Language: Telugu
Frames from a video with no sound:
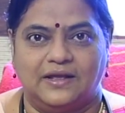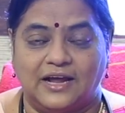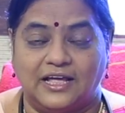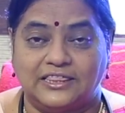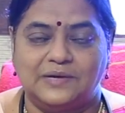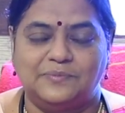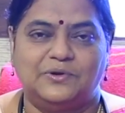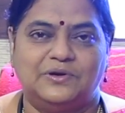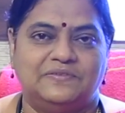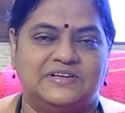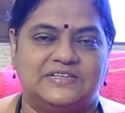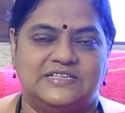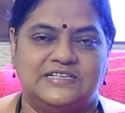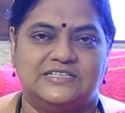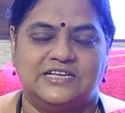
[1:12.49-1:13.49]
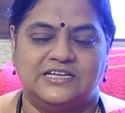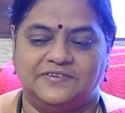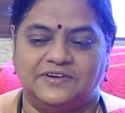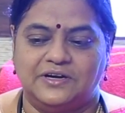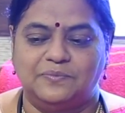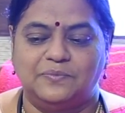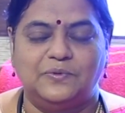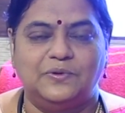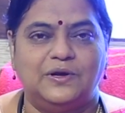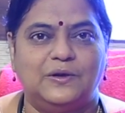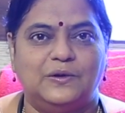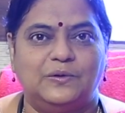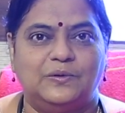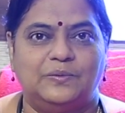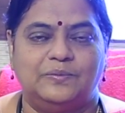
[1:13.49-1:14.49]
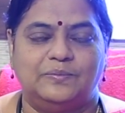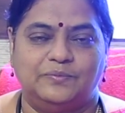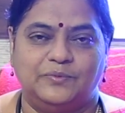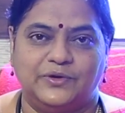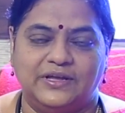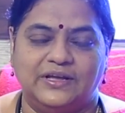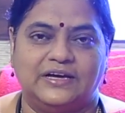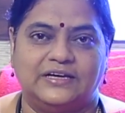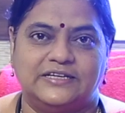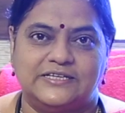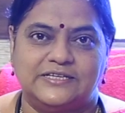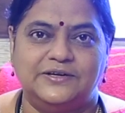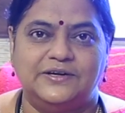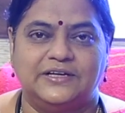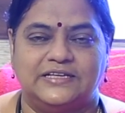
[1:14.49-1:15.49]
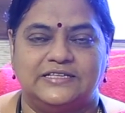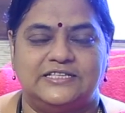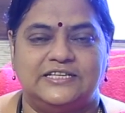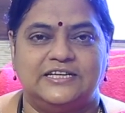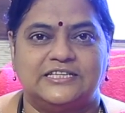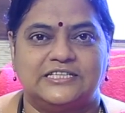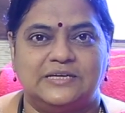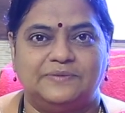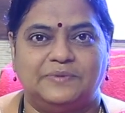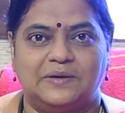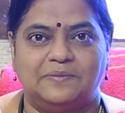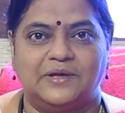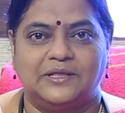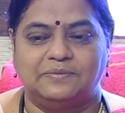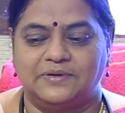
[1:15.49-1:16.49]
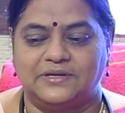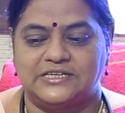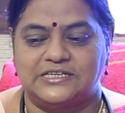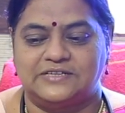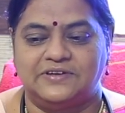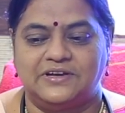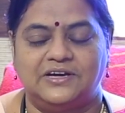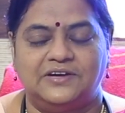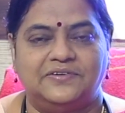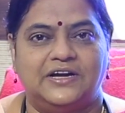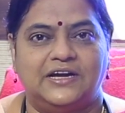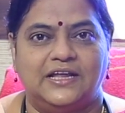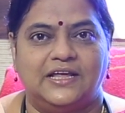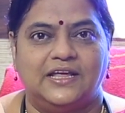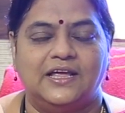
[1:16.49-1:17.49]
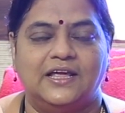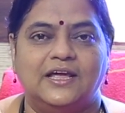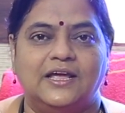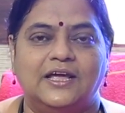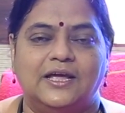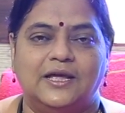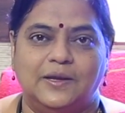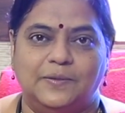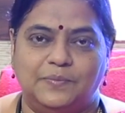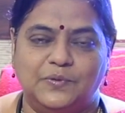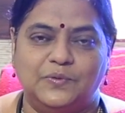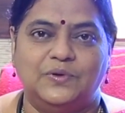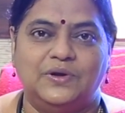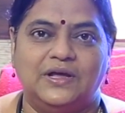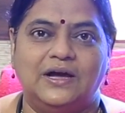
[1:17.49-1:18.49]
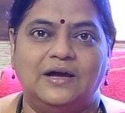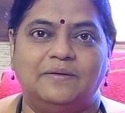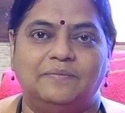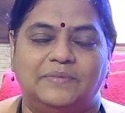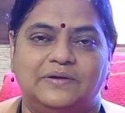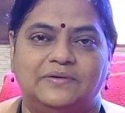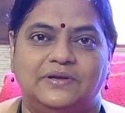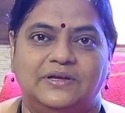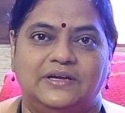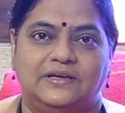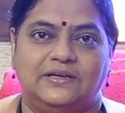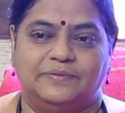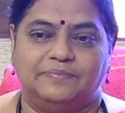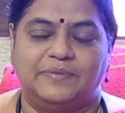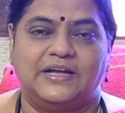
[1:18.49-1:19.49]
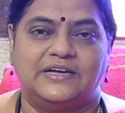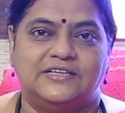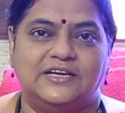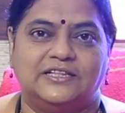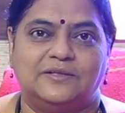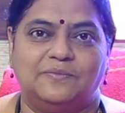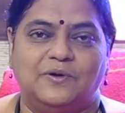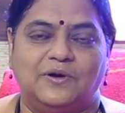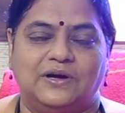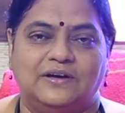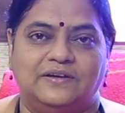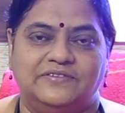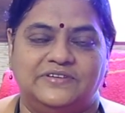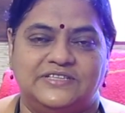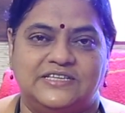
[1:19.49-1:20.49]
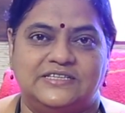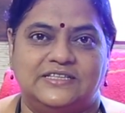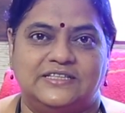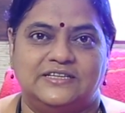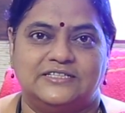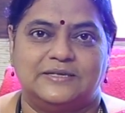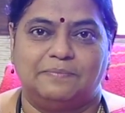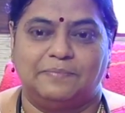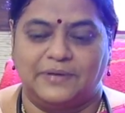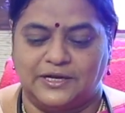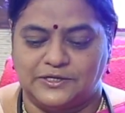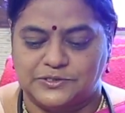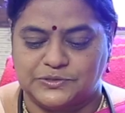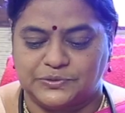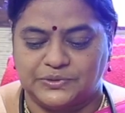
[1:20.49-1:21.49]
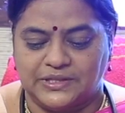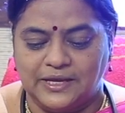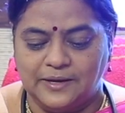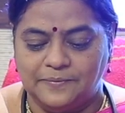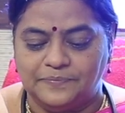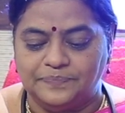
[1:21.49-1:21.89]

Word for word: రాత్రిపూట వికసించేటువంటి పూలల్లో ముఖ్యంగా కృష్ణుడికి శ్రీకృష్ణ పరమాత్మకి ఇష్టమైనటువంటి ఈ పువ్వులుగా మనం ఈ పారిజాత మొక్క విశిష్టతను సంపాదించుకుంది